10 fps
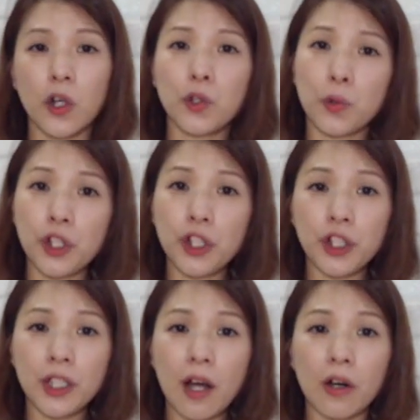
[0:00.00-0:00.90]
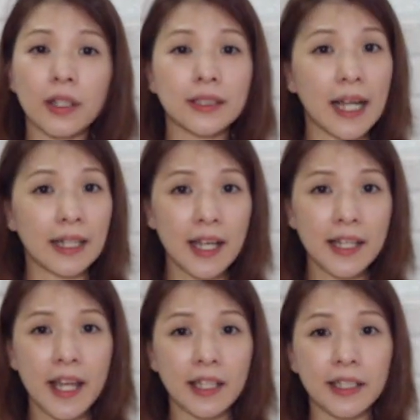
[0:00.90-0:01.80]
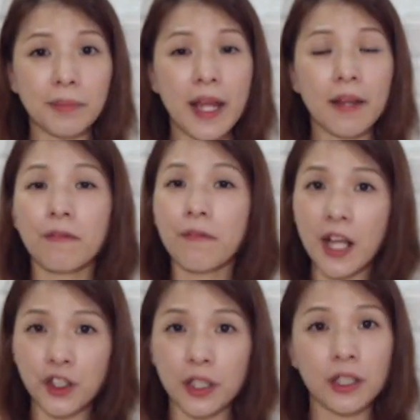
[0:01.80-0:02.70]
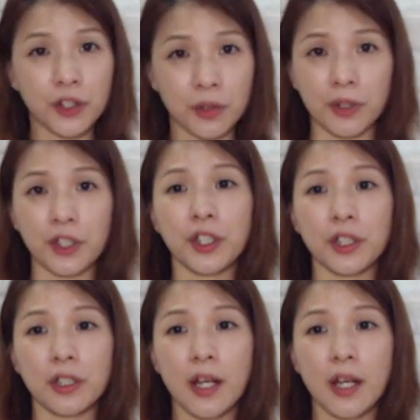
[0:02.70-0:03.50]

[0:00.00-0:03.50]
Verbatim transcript: 主是知道拿但叶里面发生了什么事。